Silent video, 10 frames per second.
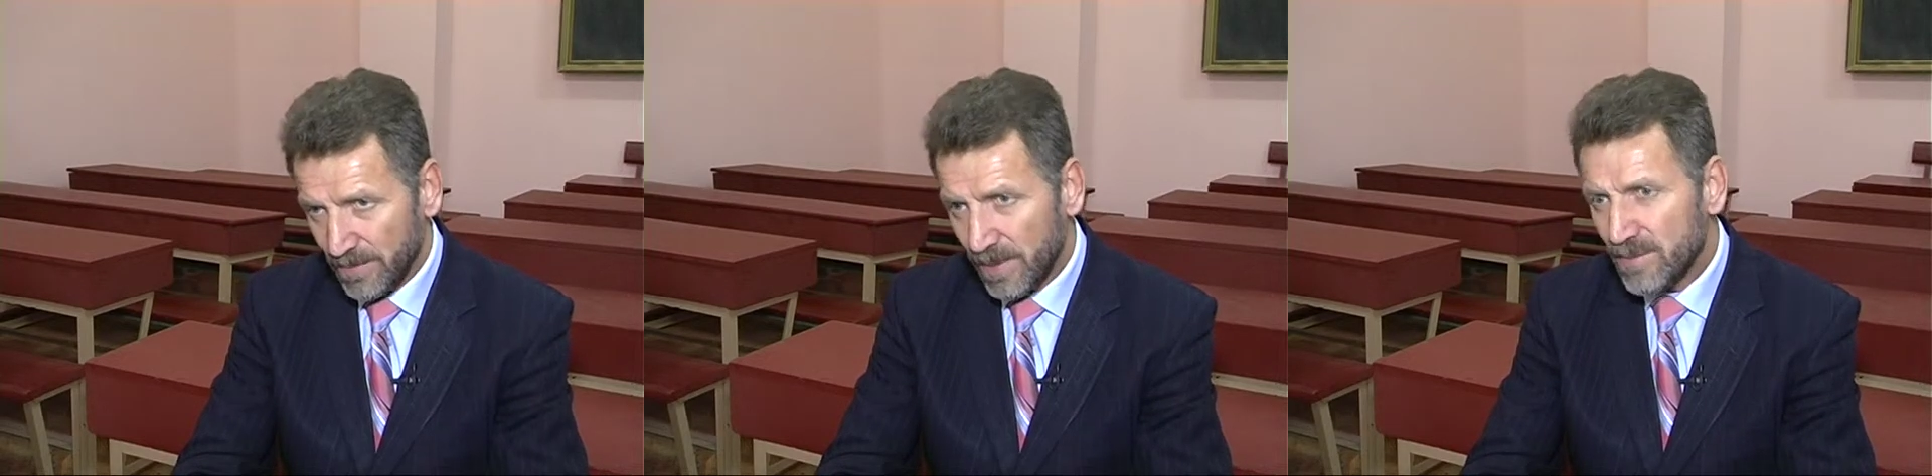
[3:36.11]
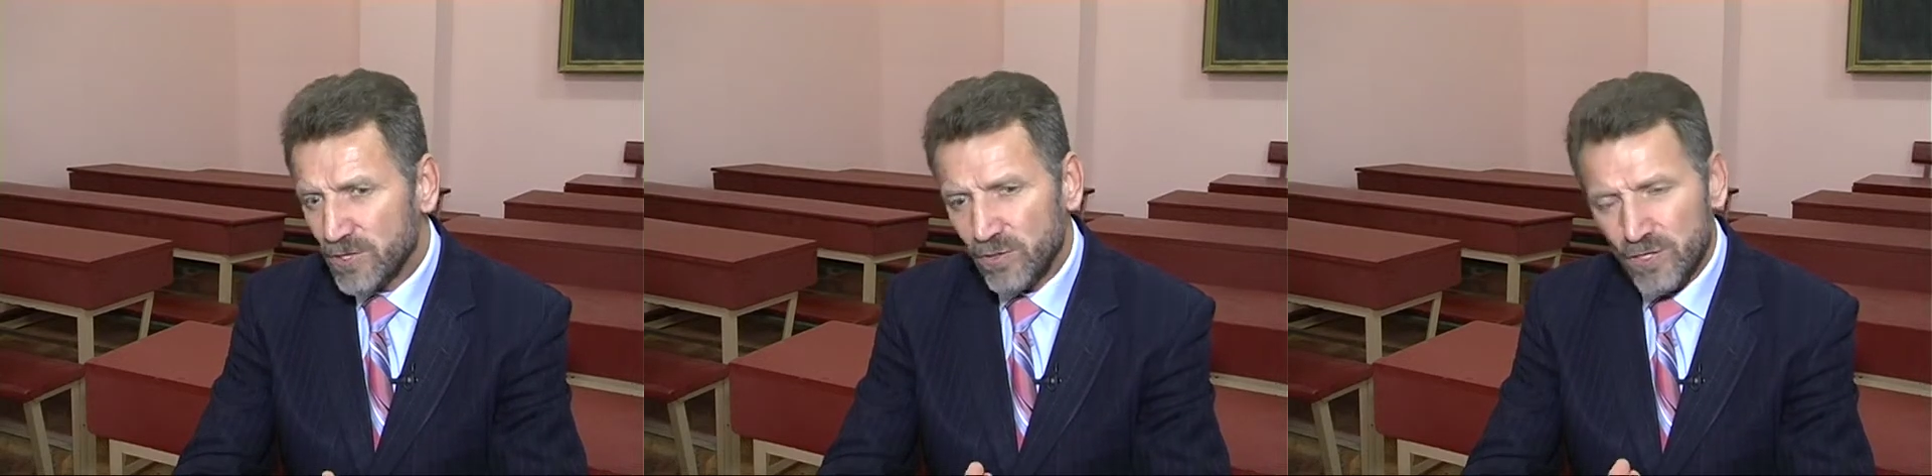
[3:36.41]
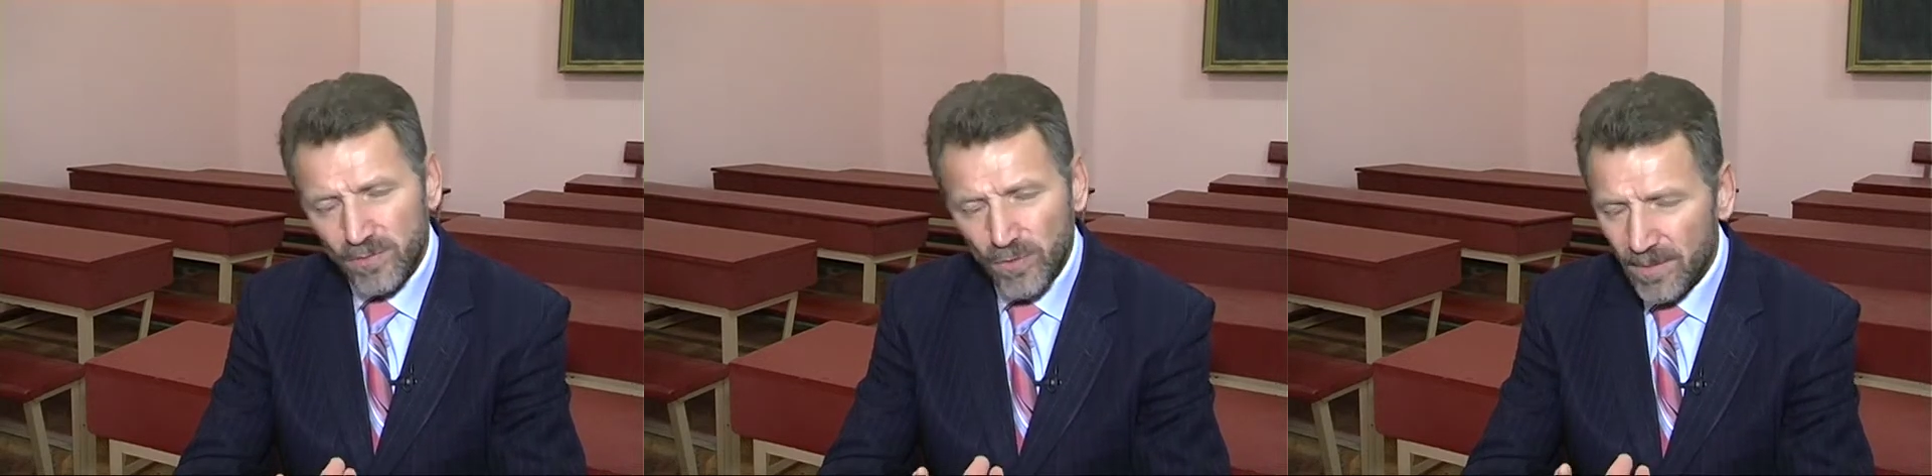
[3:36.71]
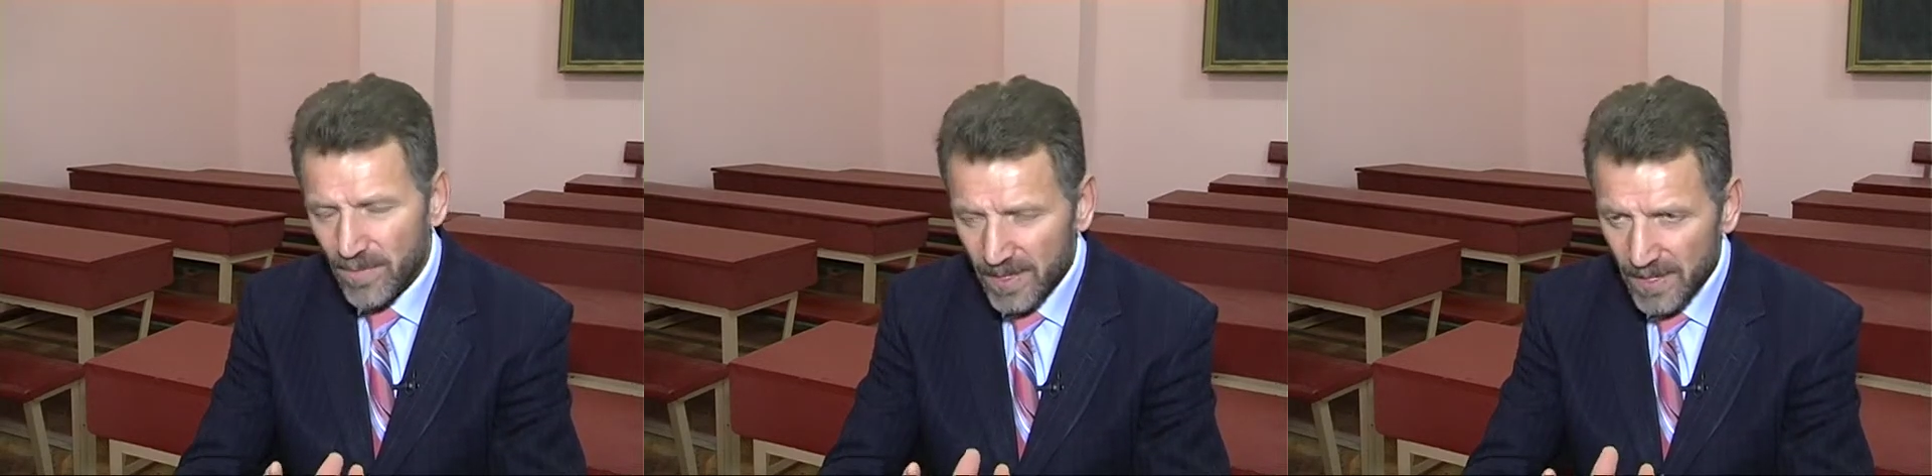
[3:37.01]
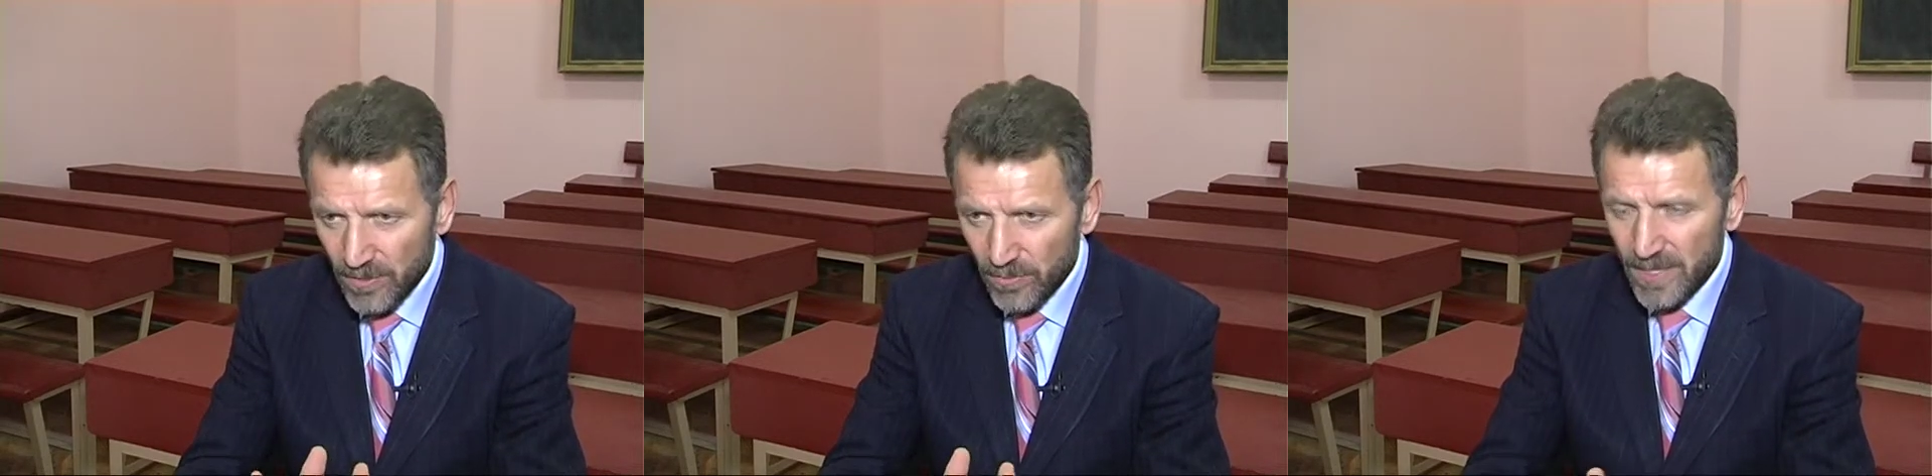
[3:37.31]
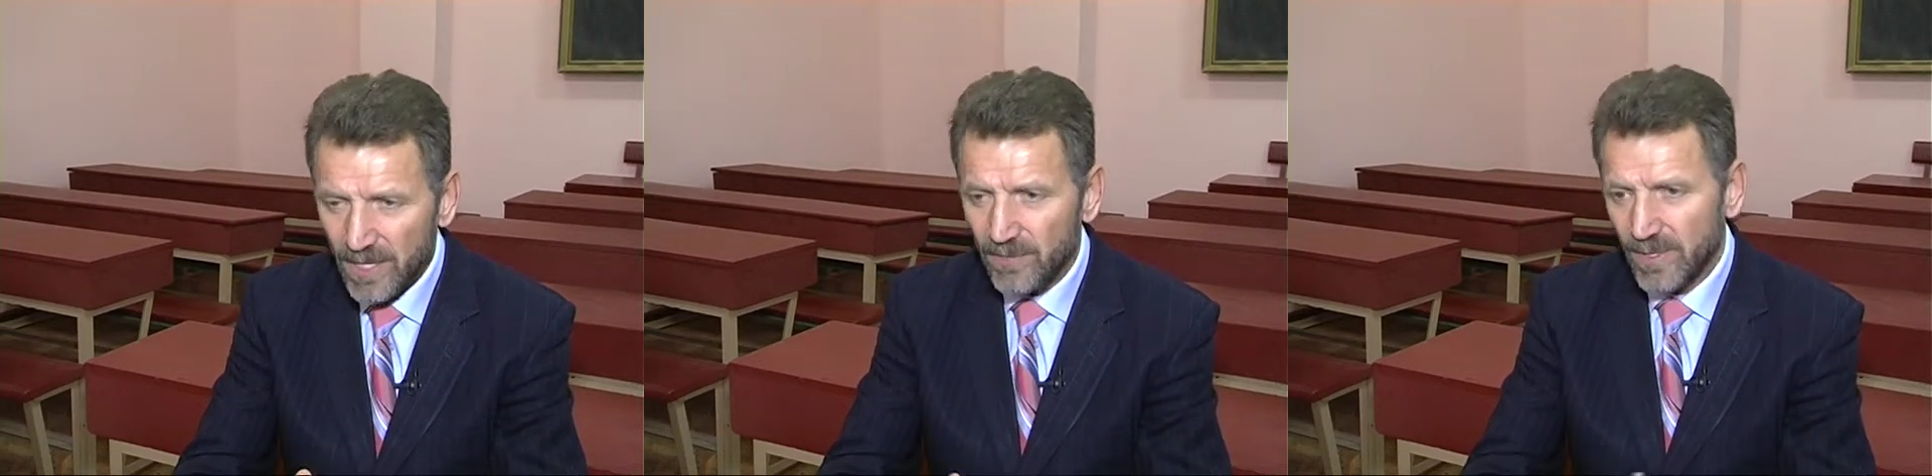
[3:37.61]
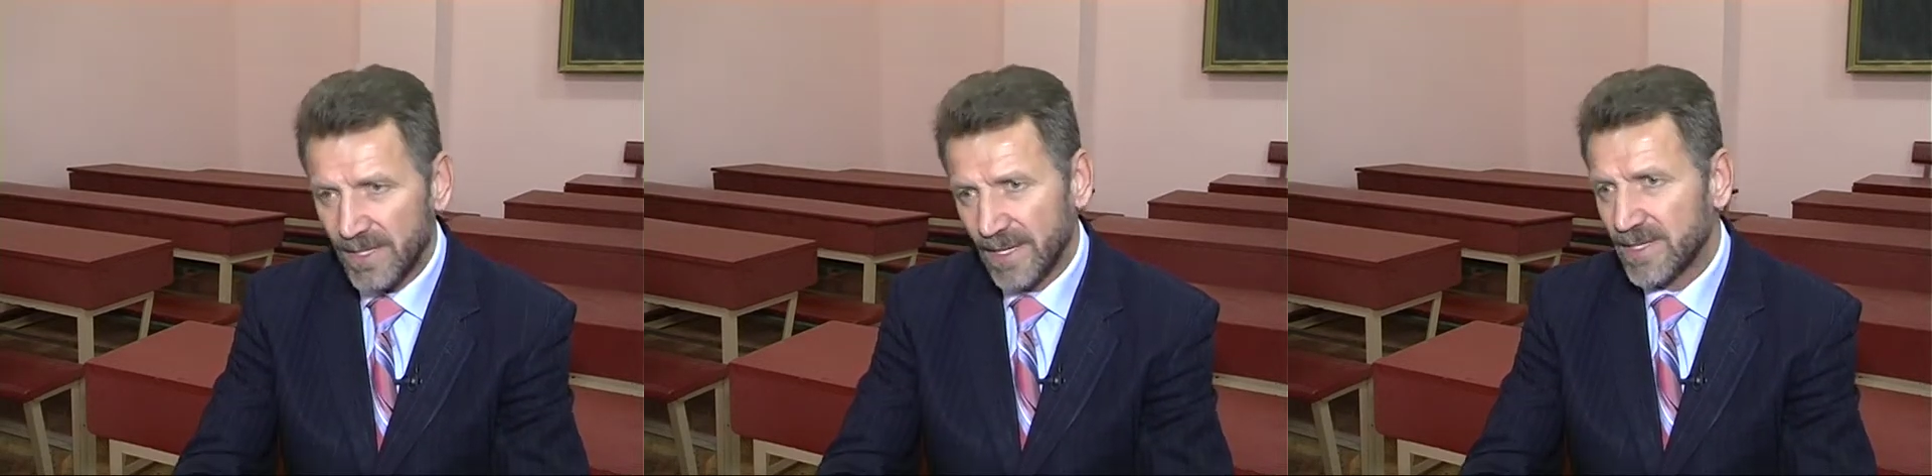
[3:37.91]
Проблем еще очень много мелких и других,
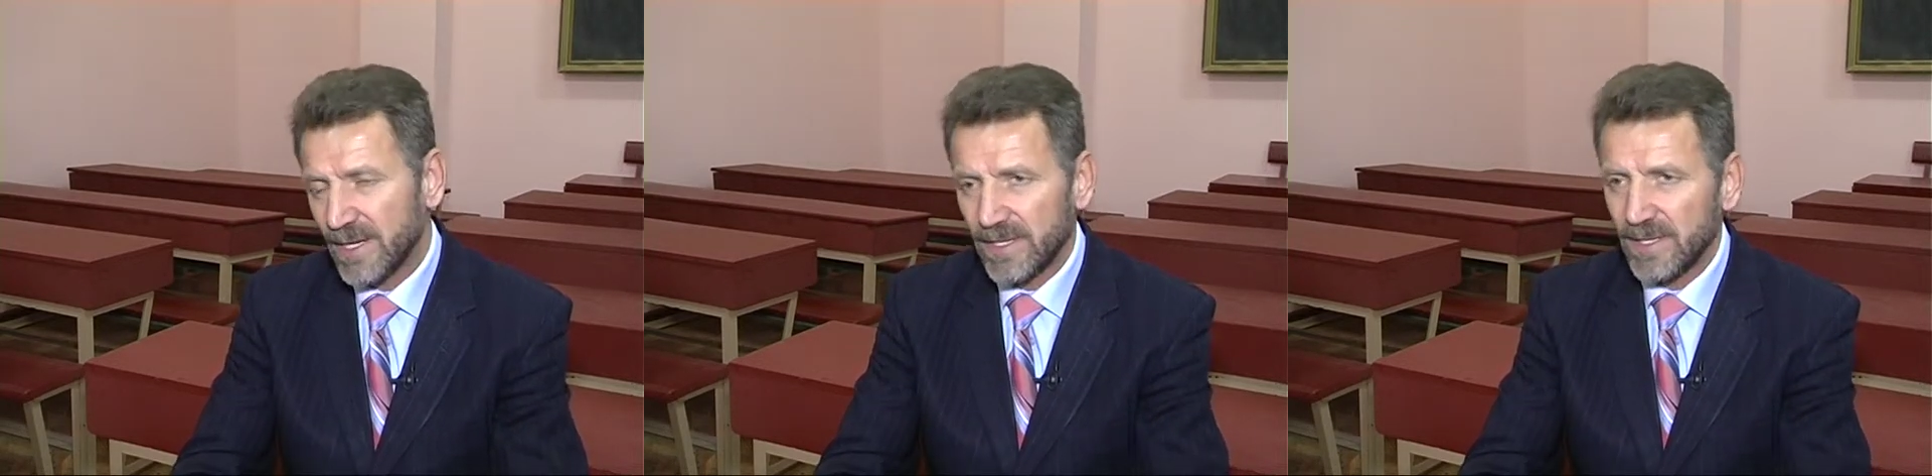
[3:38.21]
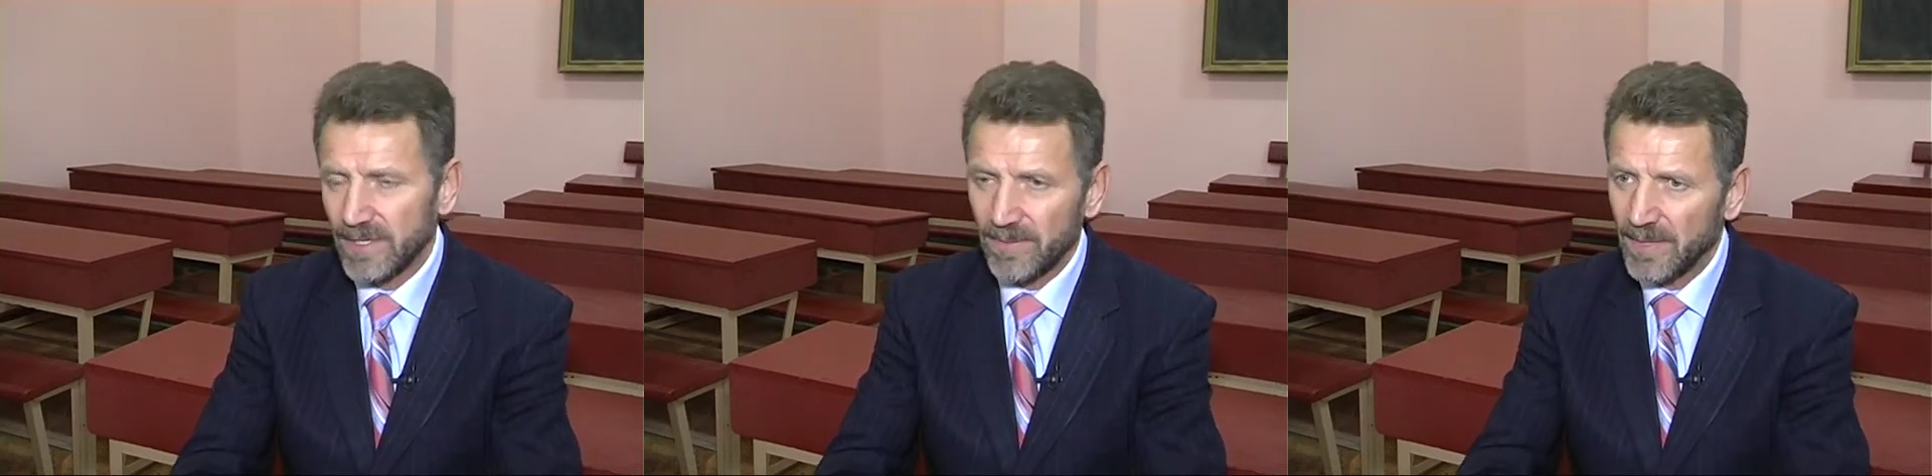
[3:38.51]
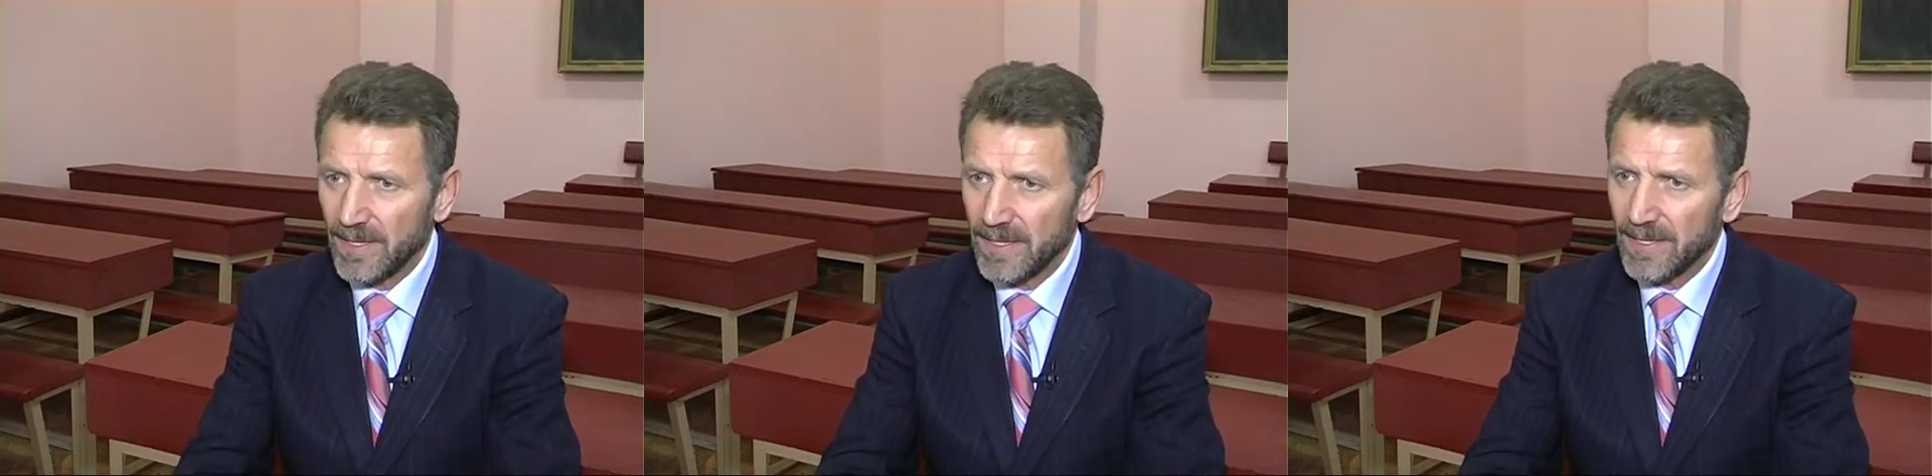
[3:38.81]
но это отдельная тема.